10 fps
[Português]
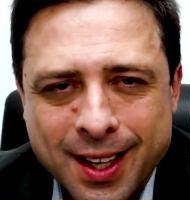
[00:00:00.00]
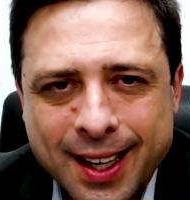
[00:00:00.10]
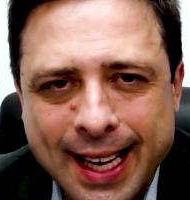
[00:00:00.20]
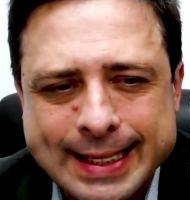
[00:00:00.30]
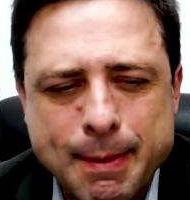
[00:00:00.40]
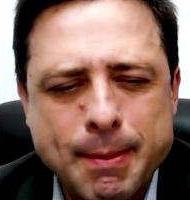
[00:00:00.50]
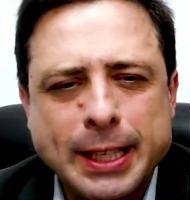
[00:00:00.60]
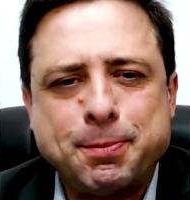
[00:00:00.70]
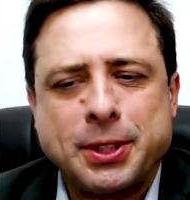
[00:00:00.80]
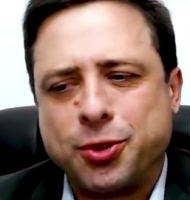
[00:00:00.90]
Quer saber mais,
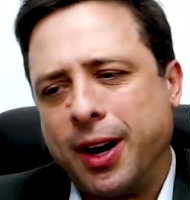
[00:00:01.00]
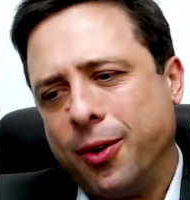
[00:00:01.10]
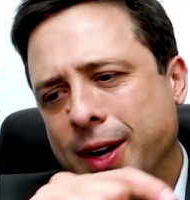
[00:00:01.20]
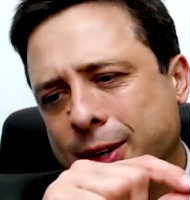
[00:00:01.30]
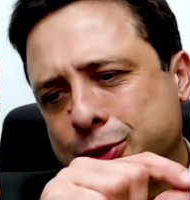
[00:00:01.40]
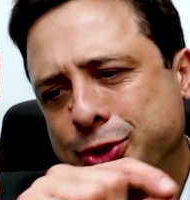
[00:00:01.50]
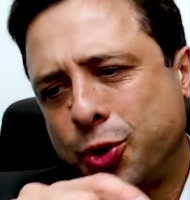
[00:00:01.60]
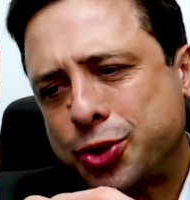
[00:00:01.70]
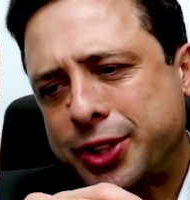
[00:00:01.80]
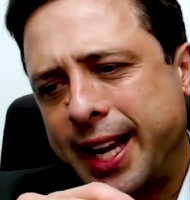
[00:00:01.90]
pessoal?
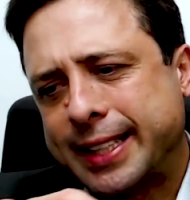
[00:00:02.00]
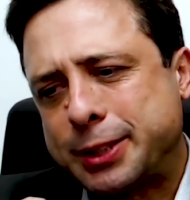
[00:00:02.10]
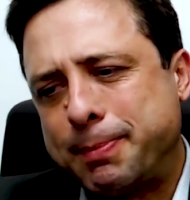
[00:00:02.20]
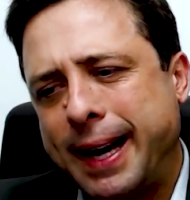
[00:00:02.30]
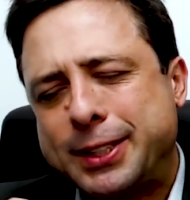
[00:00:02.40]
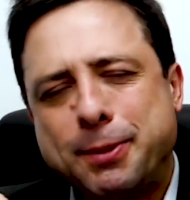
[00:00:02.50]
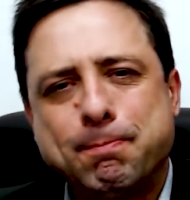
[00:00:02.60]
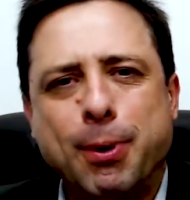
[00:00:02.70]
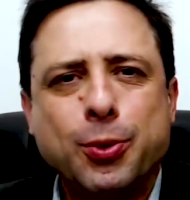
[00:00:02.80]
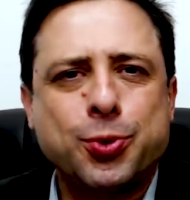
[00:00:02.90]

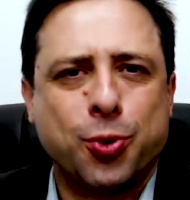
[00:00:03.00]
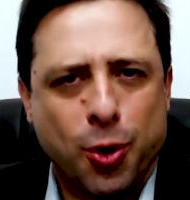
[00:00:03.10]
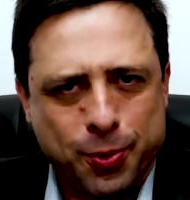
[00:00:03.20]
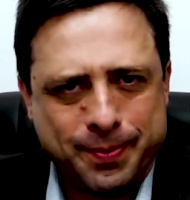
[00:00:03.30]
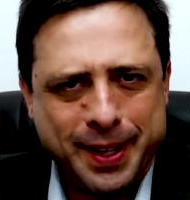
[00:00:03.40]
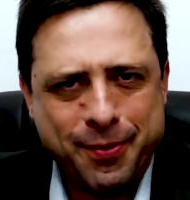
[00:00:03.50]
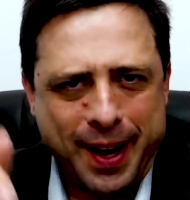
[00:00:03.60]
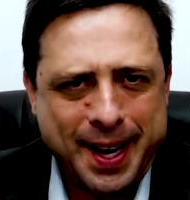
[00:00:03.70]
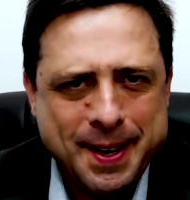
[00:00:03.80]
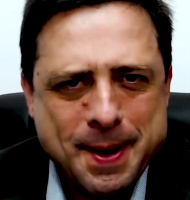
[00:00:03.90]
jusexpert.com e
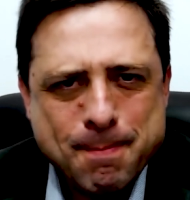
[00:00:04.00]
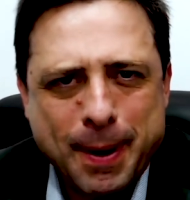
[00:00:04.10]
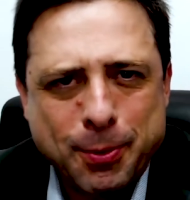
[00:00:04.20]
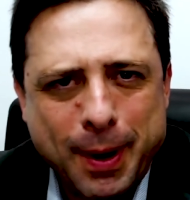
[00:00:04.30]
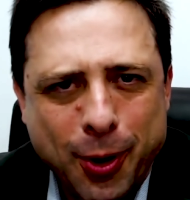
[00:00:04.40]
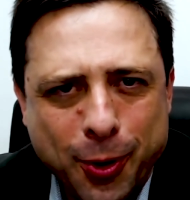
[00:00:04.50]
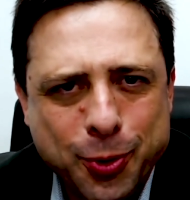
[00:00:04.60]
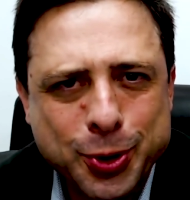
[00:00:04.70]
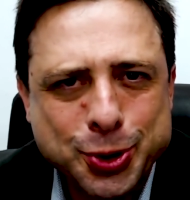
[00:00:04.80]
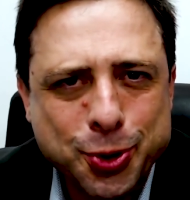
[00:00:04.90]
venha para o melhor
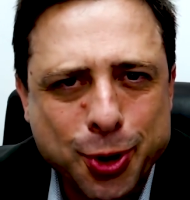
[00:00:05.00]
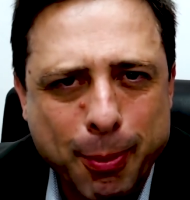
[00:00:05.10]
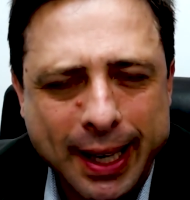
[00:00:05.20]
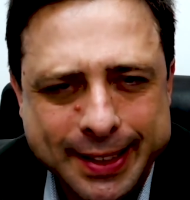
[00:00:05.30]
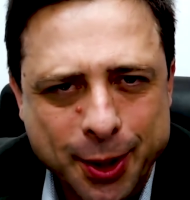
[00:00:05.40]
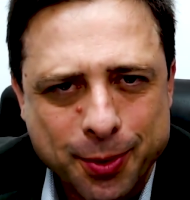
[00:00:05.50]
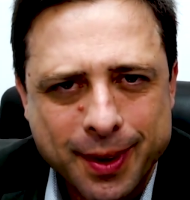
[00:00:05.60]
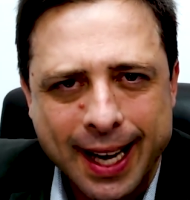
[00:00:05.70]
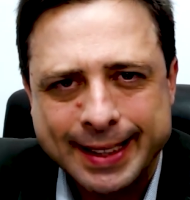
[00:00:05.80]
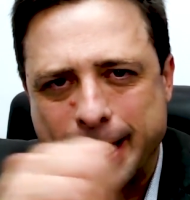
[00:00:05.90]
curso do Brasil.
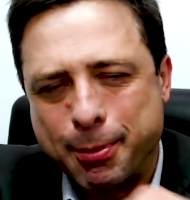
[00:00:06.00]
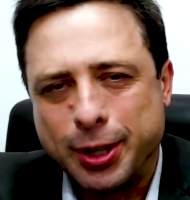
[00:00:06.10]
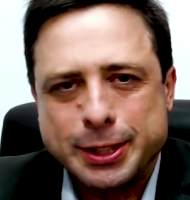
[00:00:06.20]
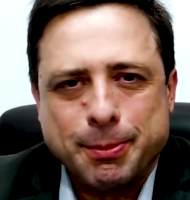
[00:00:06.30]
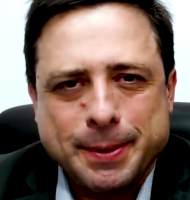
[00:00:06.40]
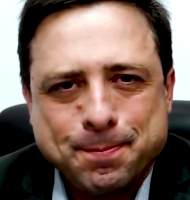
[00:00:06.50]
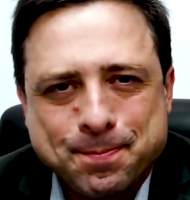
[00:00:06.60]
Até a próxima.